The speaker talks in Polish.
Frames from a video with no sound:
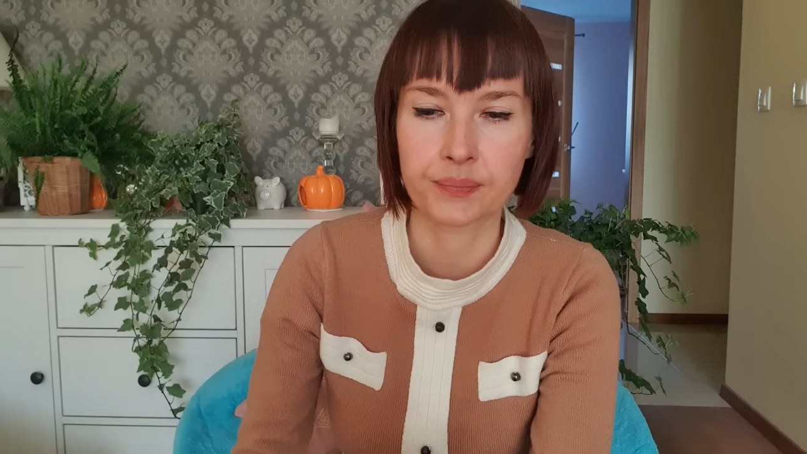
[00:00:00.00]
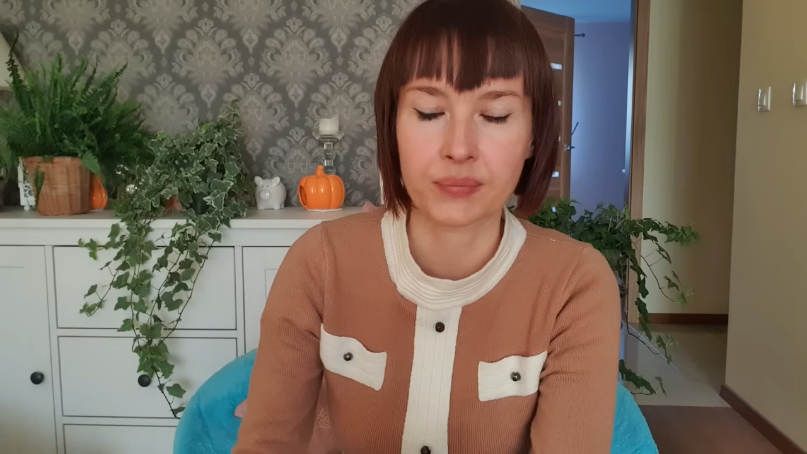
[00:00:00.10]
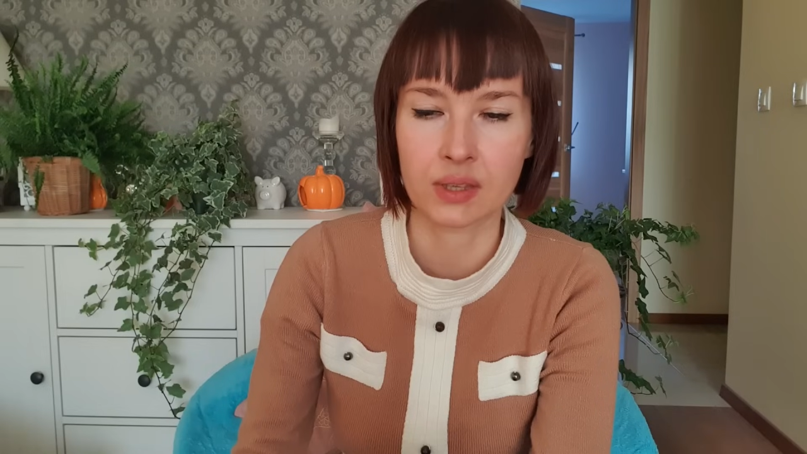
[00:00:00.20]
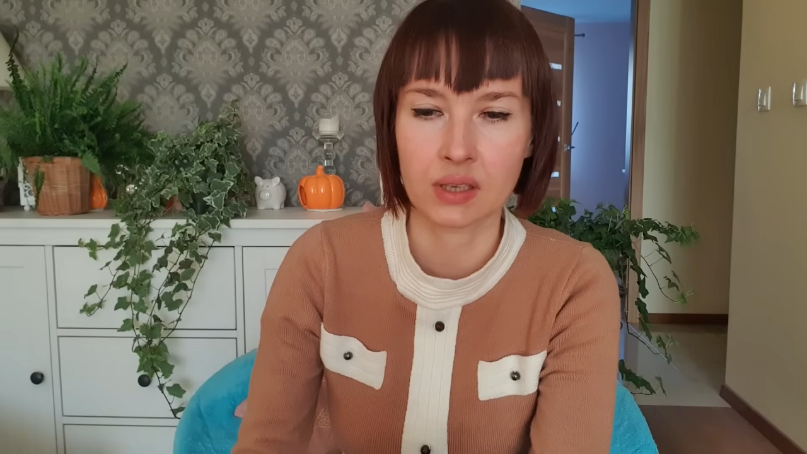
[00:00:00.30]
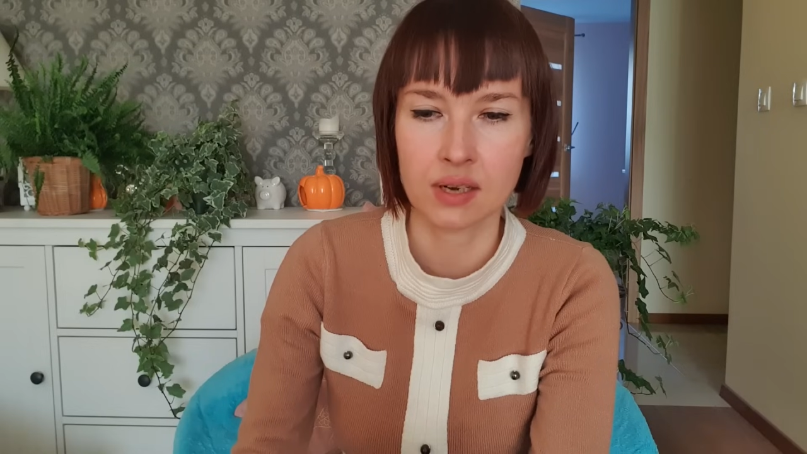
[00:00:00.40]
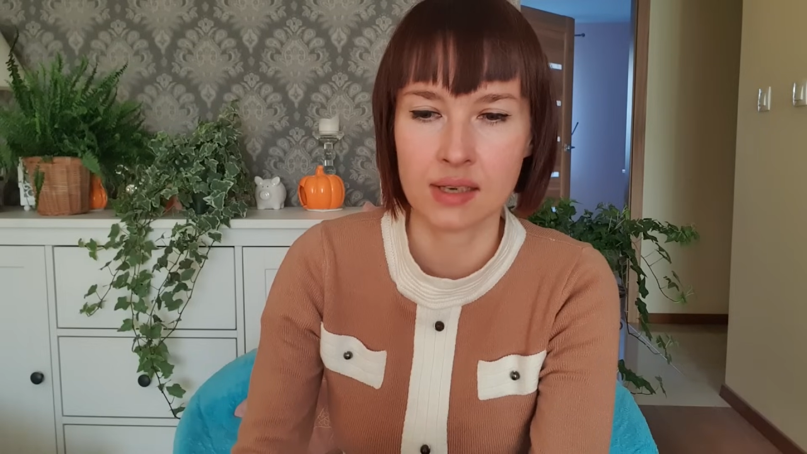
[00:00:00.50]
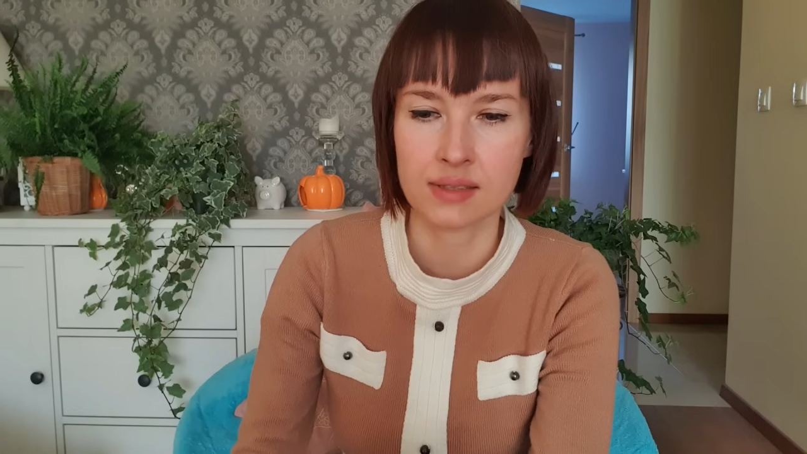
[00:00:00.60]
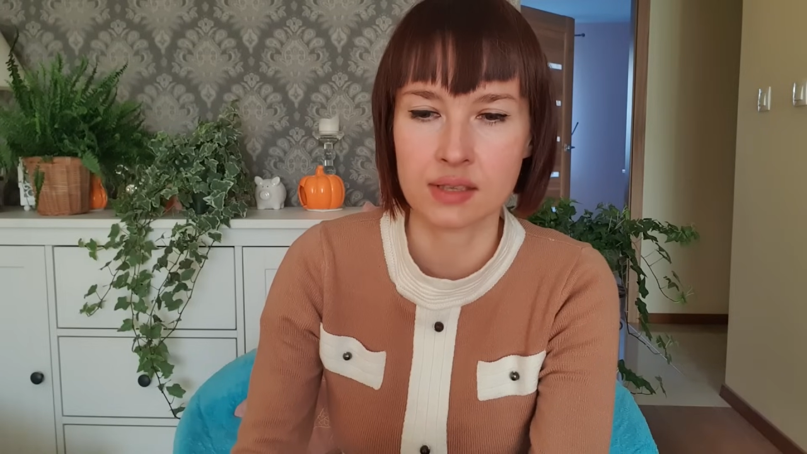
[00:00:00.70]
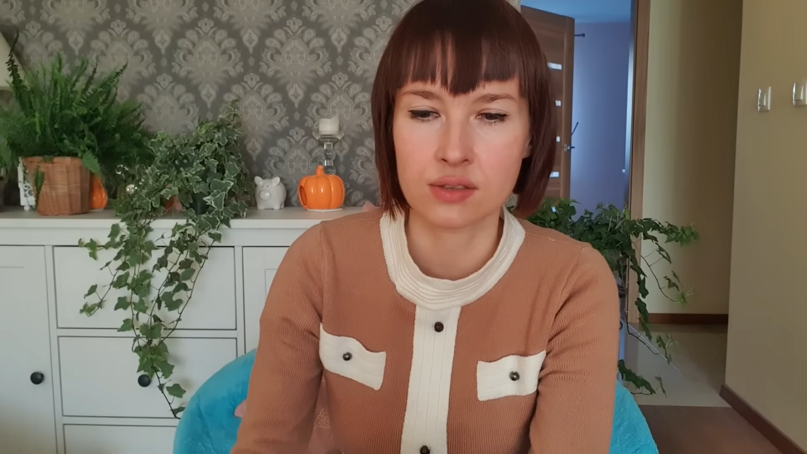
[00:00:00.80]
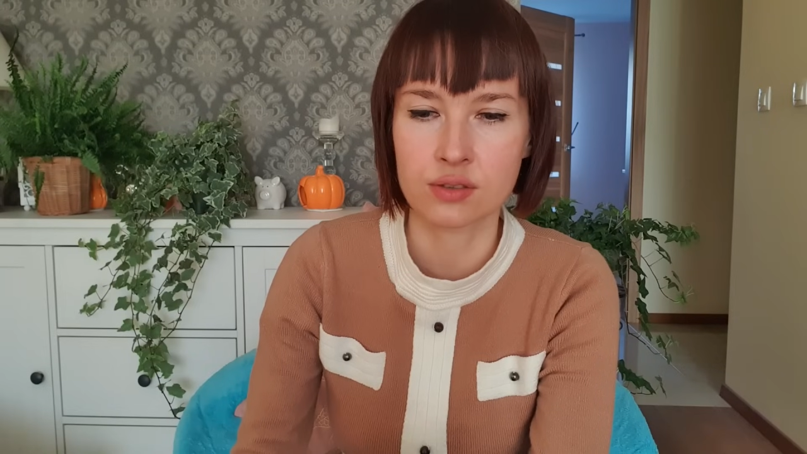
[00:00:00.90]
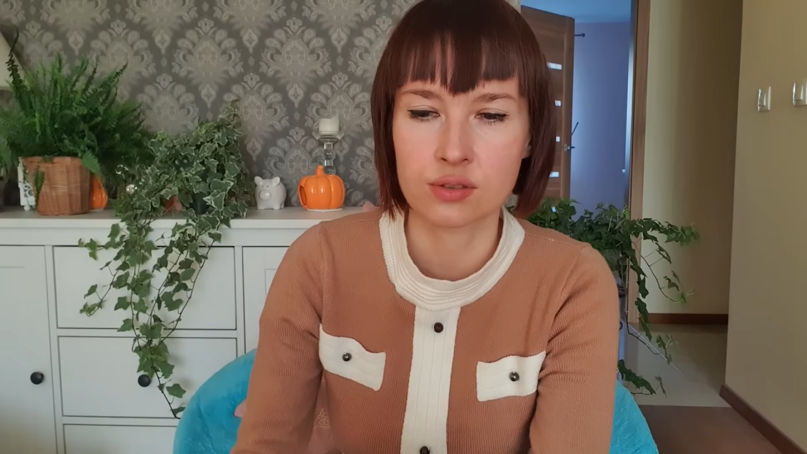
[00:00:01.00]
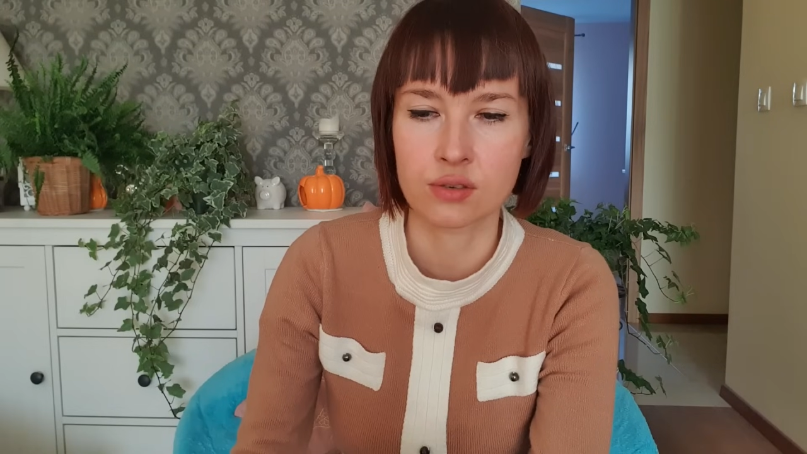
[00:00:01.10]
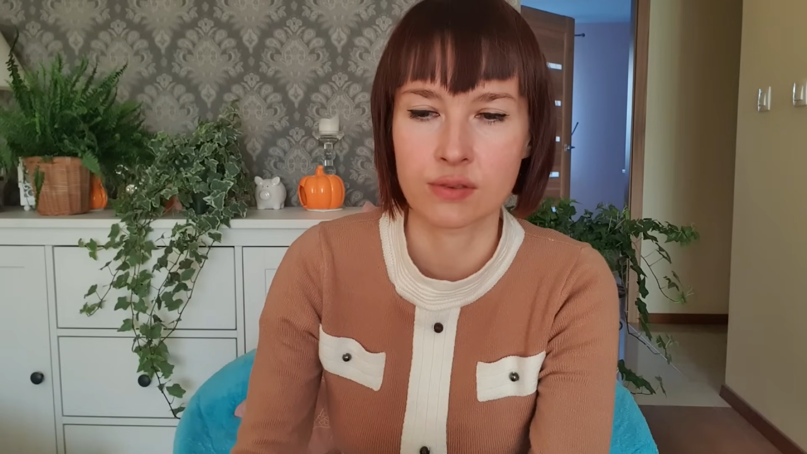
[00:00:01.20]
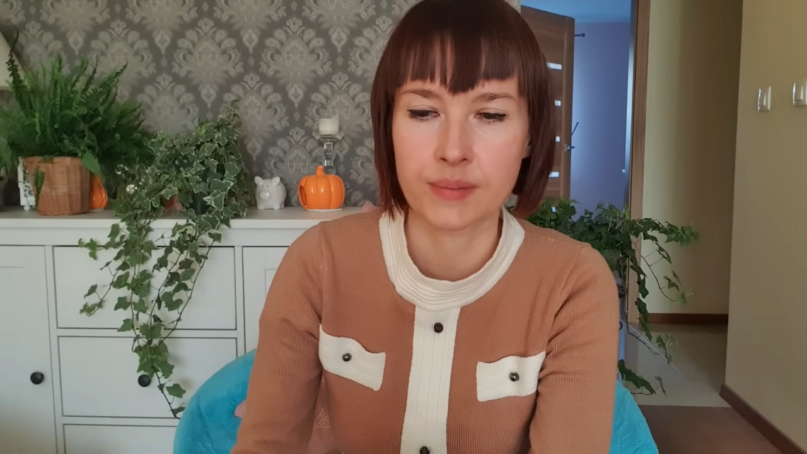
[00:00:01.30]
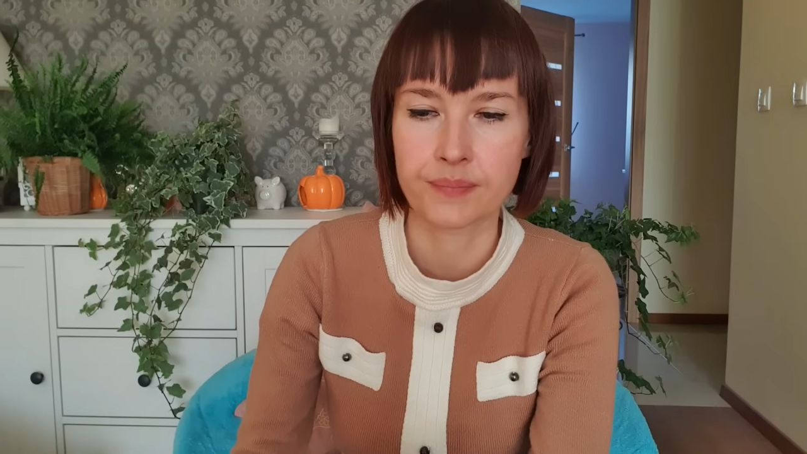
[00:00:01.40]
mm, reakcje
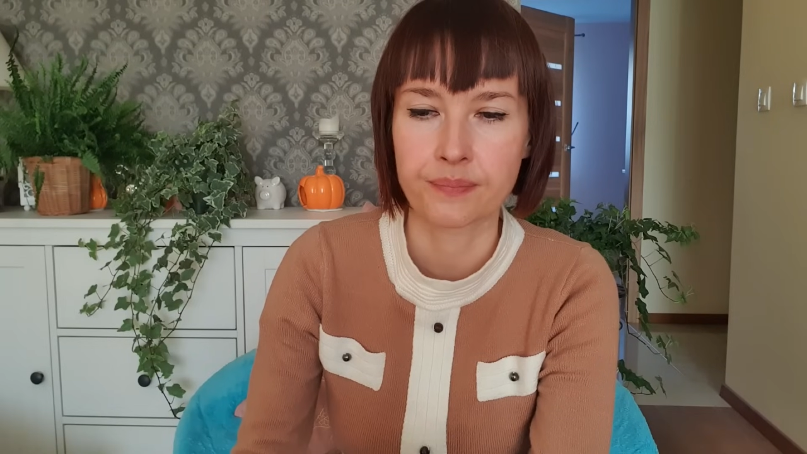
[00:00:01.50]
krzyżowe.